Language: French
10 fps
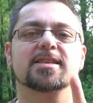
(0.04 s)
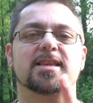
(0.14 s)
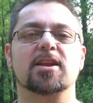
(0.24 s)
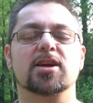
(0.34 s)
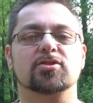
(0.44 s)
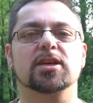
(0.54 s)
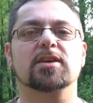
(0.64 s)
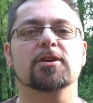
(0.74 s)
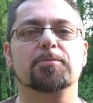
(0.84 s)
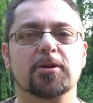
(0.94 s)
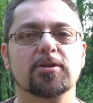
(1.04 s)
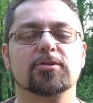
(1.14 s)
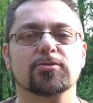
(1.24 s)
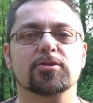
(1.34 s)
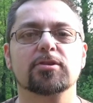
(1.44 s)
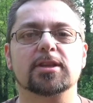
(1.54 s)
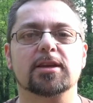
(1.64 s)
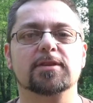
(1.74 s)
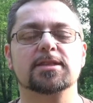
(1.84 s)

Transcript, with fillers: Salut à toi qui veux reprendre le contrôle de ta vie,